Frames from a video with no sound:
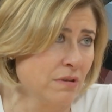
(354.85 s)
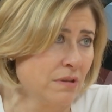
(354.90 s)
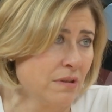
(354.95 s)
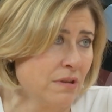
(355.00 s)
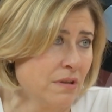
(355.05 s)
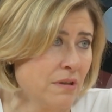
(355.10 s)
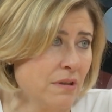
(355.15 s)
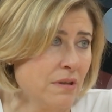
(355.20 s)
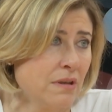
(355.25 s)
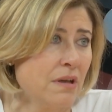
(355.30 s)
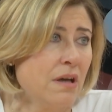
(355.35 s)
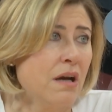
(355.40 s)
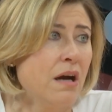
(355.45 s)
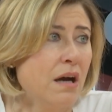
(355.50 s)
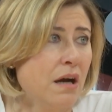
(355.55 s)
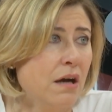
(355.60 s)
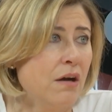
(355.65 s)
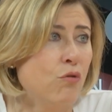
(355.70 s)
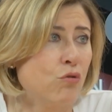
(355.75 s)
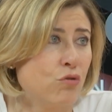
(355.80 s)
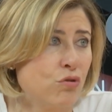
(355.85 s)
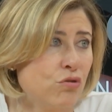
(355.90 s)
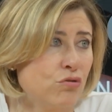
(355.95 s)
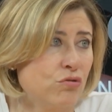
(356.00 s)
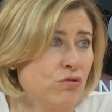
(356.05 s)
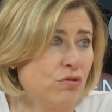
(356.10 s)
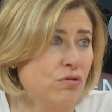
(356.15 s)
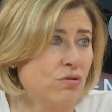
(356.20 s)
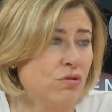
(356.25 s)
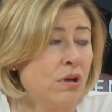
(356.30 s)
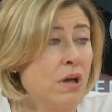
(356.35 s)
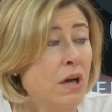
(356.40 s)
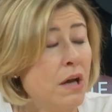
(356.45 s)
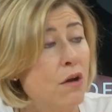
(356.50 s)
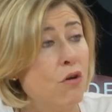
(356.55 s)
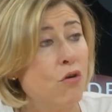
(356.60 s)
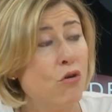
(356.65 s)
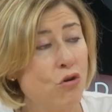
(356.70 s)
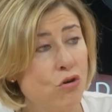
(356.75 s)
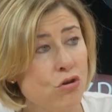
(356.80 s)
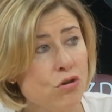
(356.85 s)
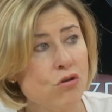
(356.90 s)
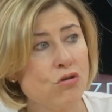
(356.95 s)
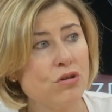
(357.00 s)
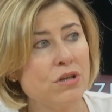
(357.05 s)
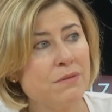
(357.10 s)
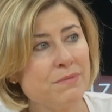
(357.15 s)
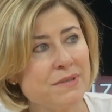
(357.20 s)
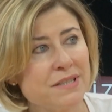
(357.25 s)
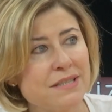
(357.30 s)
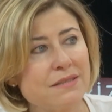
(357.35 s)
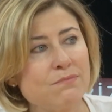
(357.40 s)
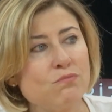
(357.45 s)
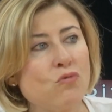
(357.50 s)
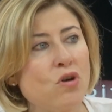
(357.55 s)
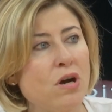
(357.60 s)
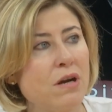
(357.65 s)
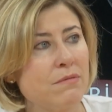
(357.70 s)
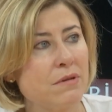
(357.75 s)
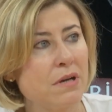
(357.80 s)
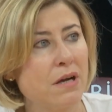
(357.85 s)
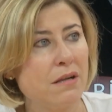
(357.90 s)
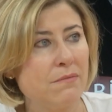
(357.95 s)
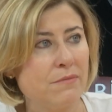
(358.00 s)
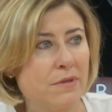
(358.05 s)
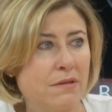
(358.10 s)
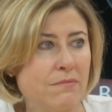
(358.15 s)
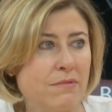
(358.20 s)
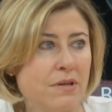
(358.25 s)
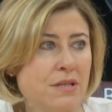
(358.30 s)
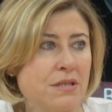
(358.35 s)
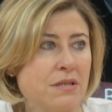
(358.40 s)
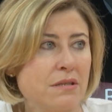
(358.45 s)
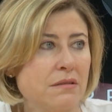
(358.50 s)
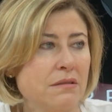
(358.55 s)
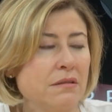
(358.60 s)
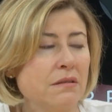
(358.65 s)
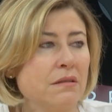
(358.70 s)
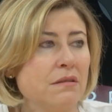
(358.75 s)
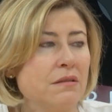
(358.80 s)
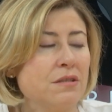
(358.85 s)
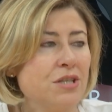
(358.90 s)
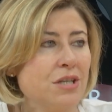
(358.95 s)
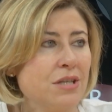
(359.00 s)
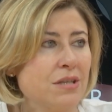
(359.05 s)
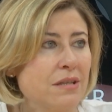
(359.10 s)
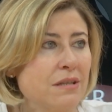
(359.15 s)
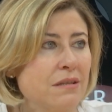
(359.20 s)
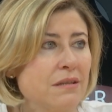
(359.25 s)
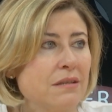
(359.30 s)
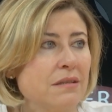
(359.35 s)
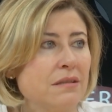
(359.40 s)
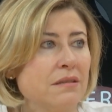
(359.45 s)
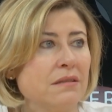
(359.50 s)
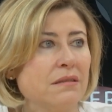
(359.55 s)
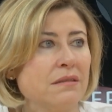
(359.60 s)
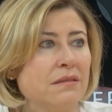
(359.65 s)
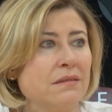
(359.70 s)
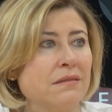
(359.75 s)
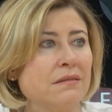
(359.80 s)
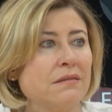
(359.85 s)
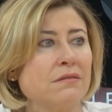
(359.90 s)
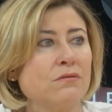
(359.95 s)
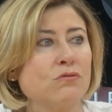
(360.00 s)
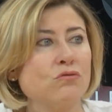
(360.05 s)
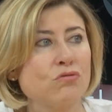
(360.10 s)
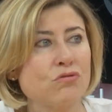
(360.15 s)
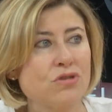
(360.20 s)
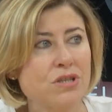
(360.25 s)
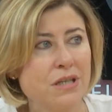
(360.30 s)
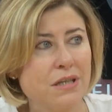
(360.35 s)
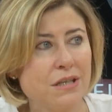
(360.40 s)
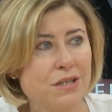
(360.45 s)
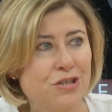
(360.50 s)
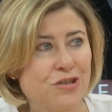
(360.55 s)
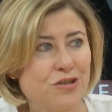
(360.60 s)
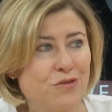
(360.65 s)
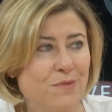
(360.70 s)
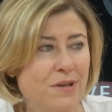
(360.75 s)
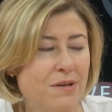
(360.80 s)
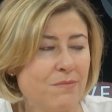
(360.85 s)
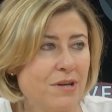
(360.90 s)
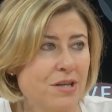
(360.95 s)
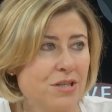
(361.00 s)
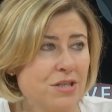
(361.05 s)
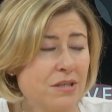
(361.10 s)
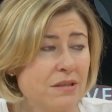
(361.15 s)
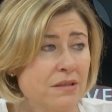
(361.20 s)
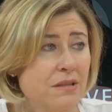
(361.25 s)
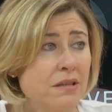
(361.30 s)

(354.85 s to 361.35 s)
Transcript: Aynen öyle. O konuyu. Aha. Öyle öyle biz muhabir almaya başladık. İçerikleri Türkçeleştirmeye başladık.